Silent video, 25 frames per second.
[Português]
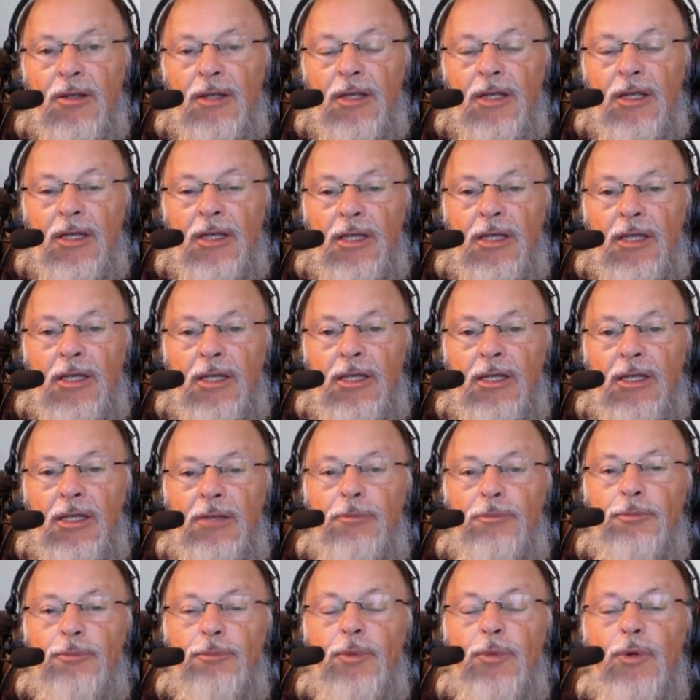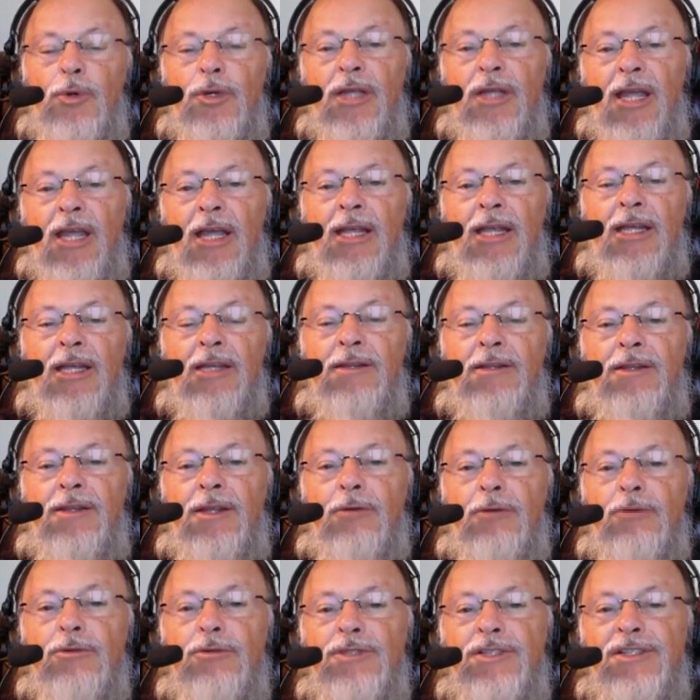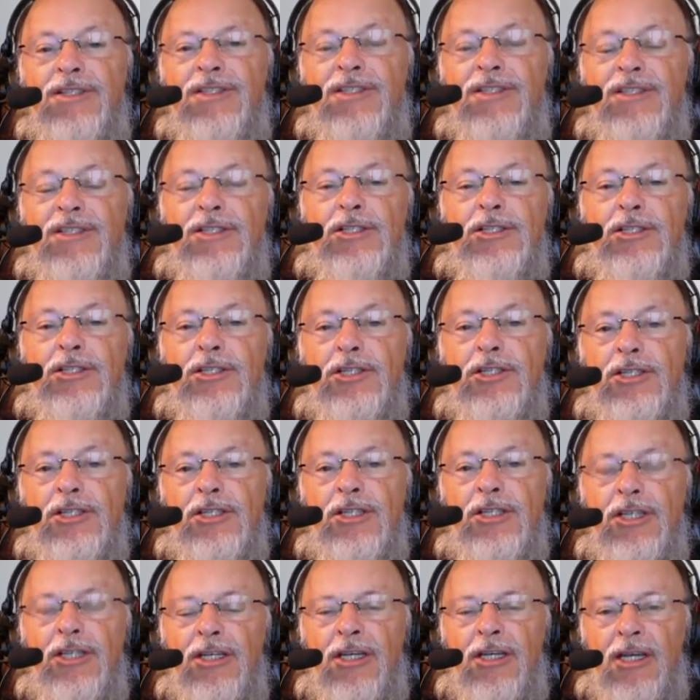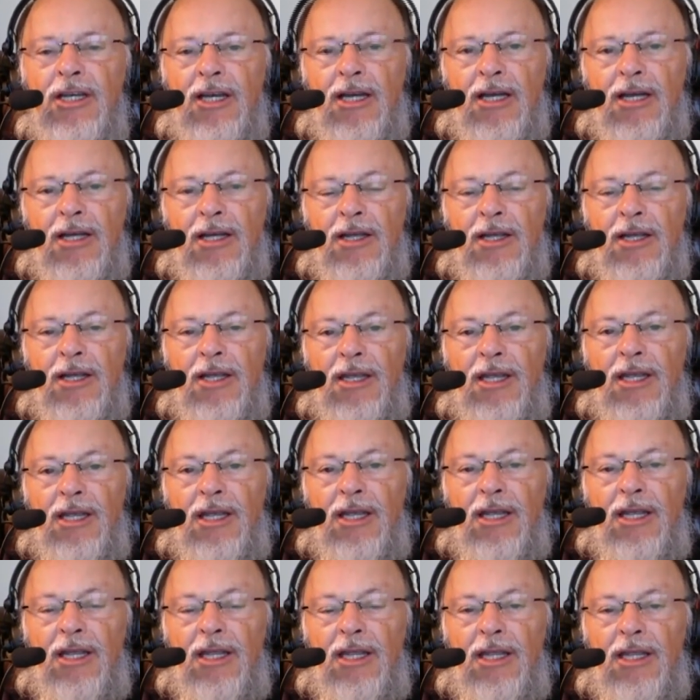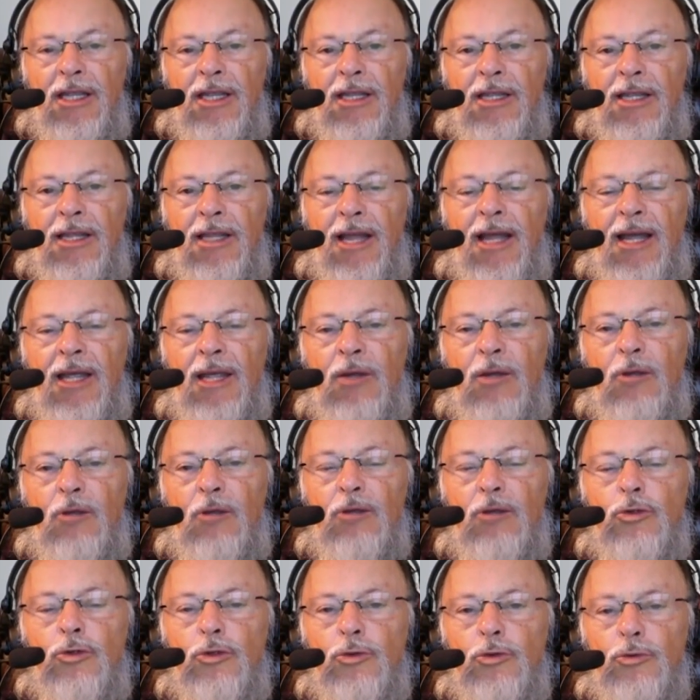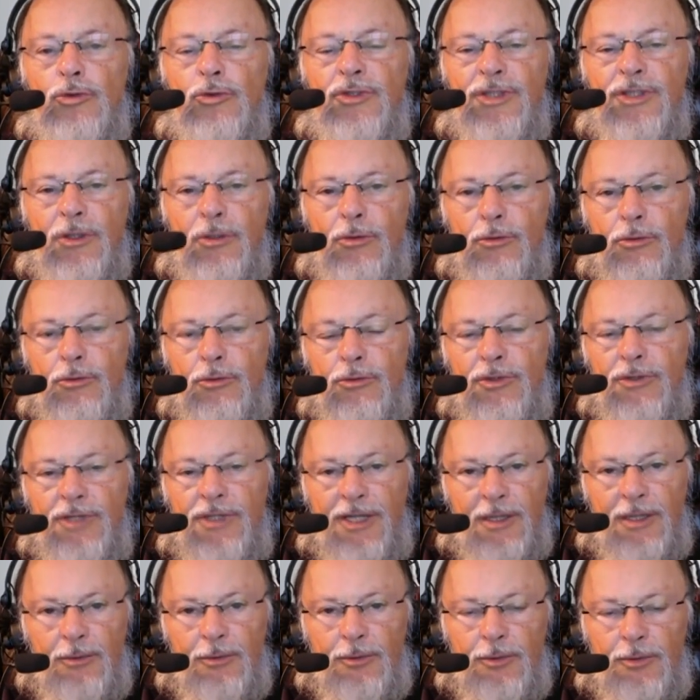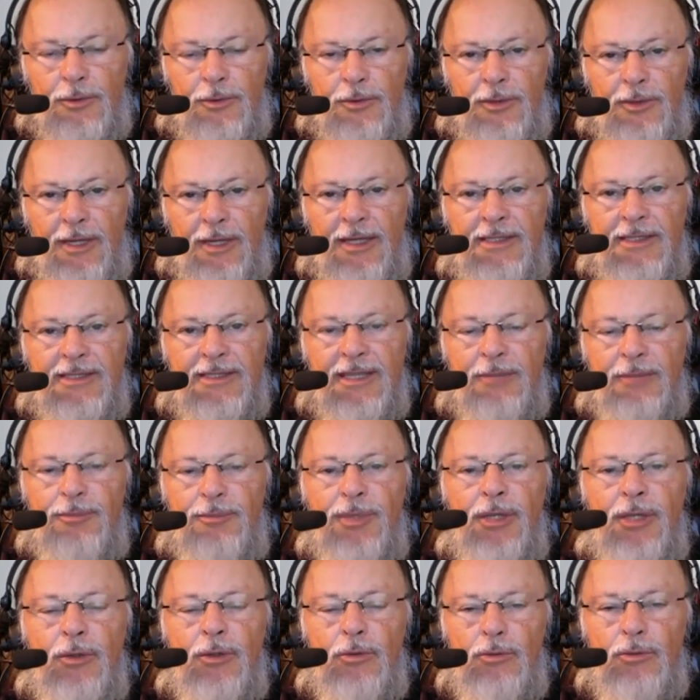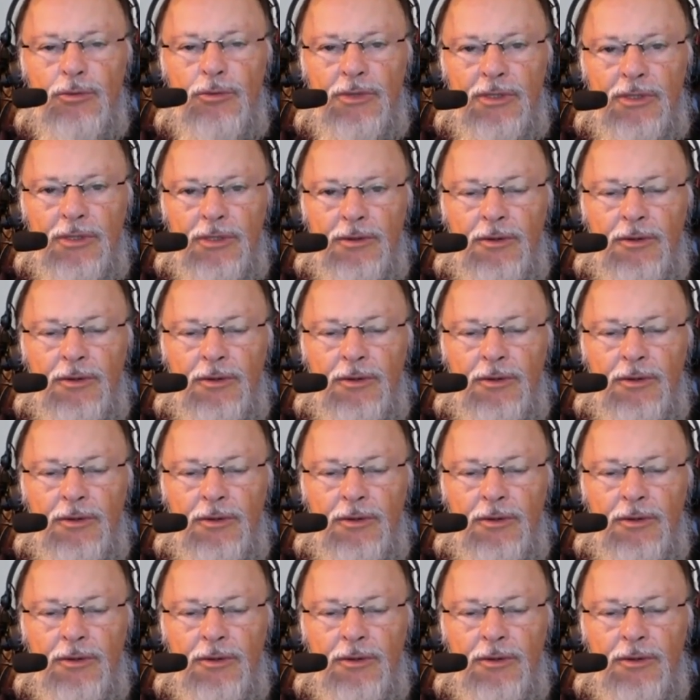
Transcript: E por que, que Deus insistia na reconstrução do templo? Essa é a pergunta.